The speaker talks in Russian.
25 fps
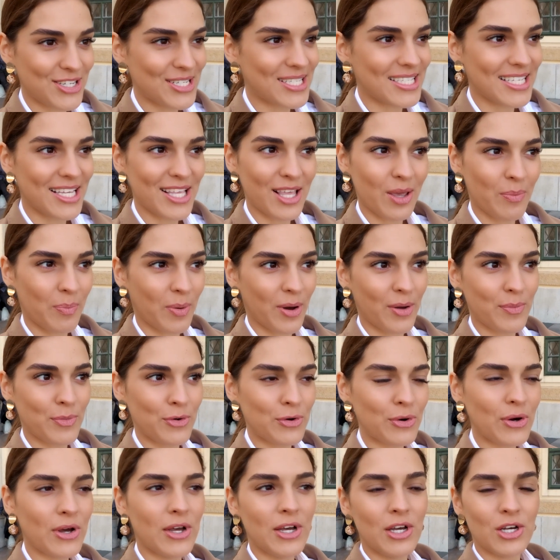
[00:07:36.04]
жизни не
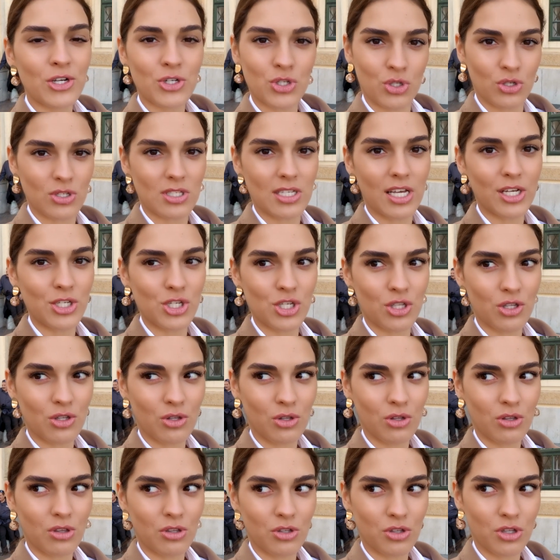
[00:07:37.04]
пойму, что значит
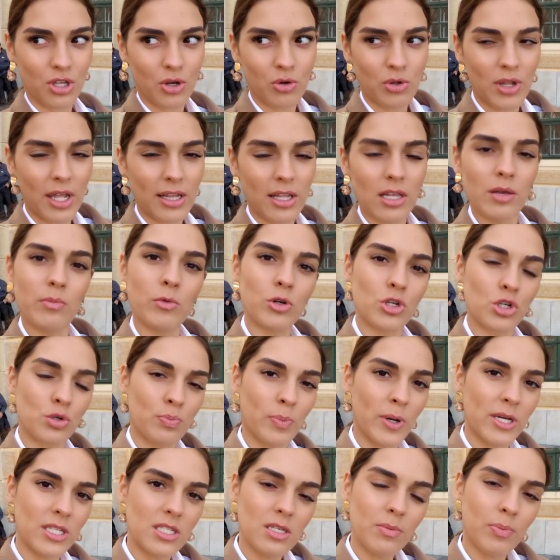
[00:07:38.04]
ты куда-то не можешь
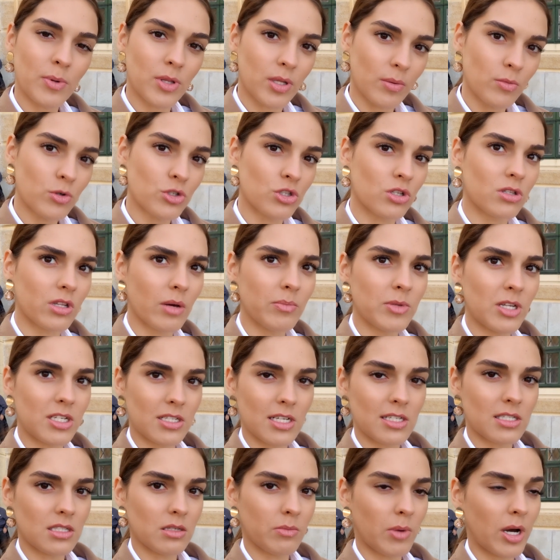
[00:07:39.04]
пойти, потому что там
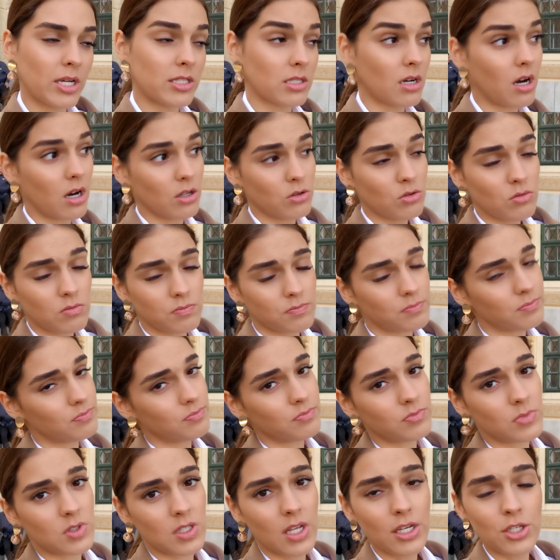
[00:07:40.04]
нельзя снимать. А, ну,
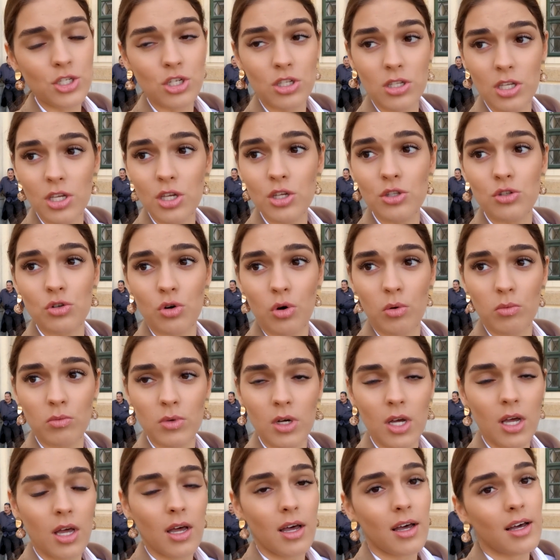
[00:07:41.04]
значит, не идем.
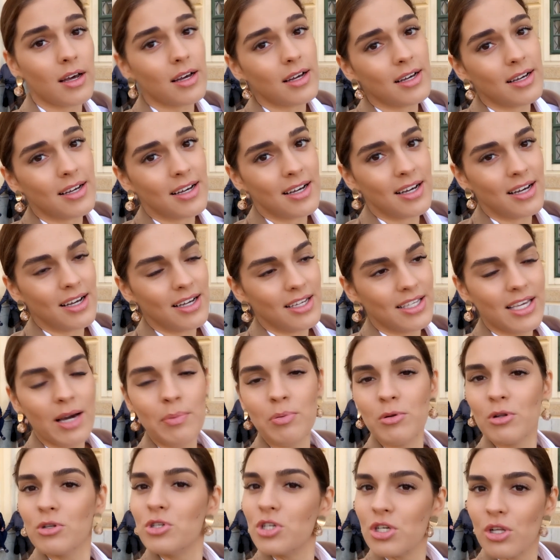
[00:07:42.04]

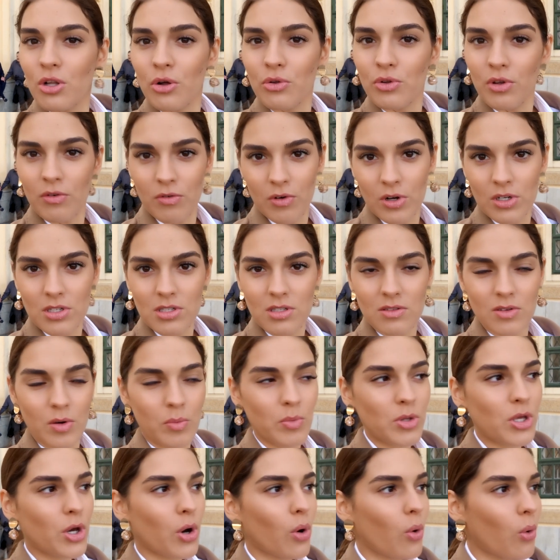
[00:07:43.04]
Я получила удовольствие.
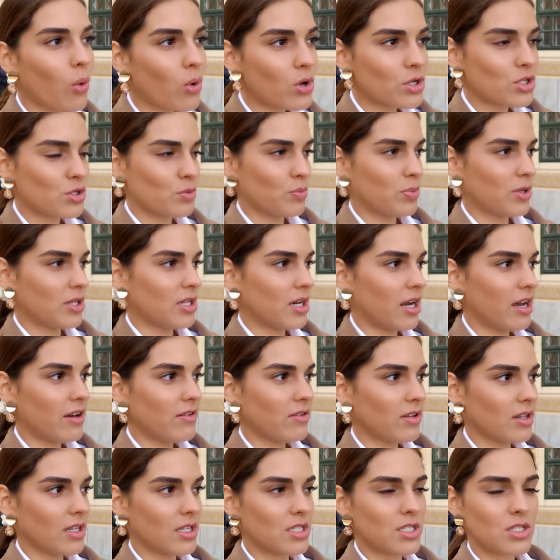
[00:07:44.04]
Мне очень
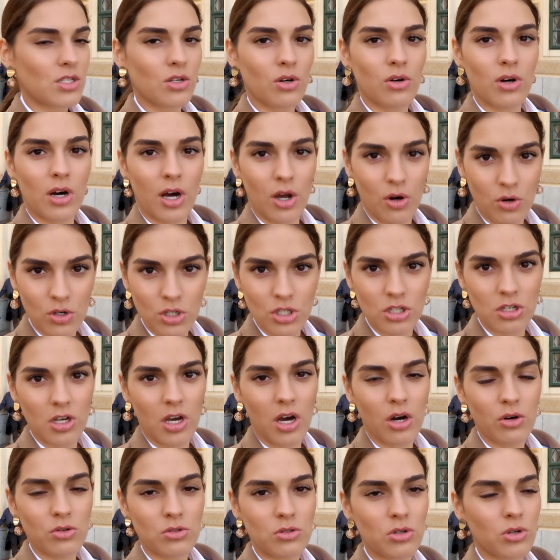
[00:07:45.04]
понравилось. Хороший
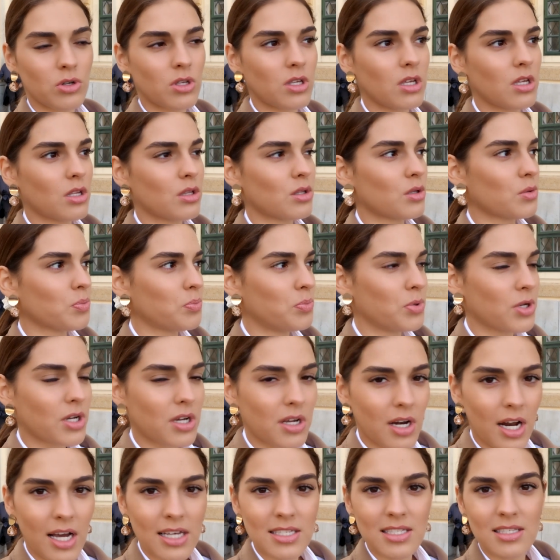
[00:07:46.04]
аудиогид,
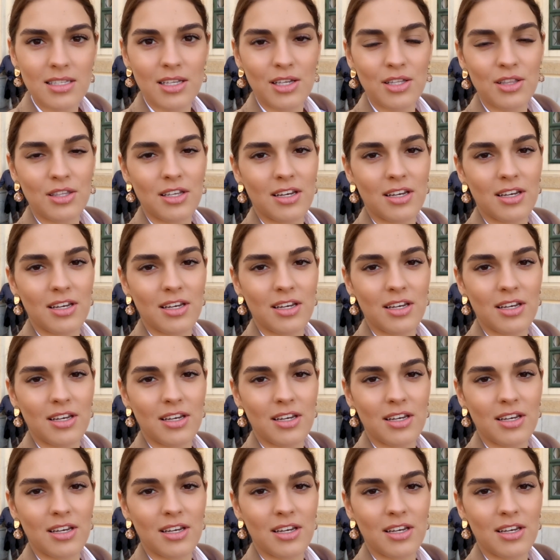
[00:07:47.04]
прекрасные